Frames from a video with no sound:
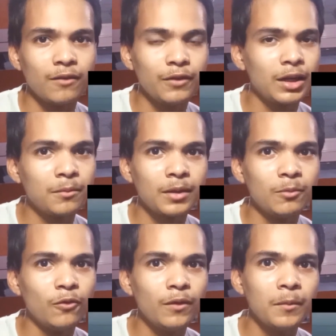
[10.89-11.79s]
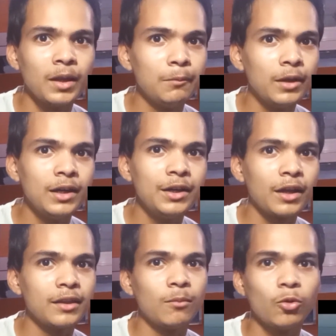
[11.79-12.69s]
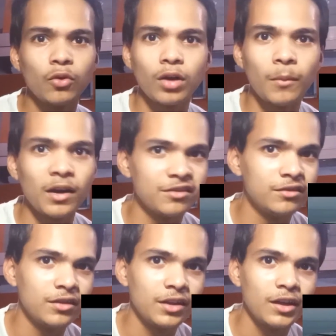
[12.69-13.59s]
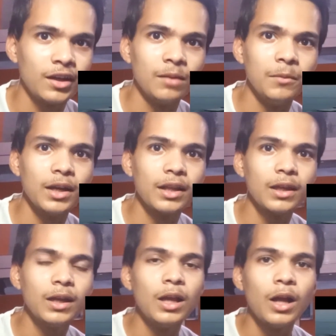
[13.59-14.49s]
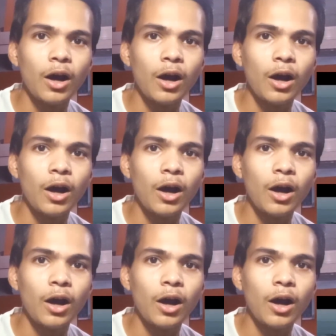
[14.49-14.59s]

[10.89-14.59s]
विक्रम की मूवी में मेन लीड के अंदर हम लोग को कमाल हसन सर देखने के लिए मिल गए थे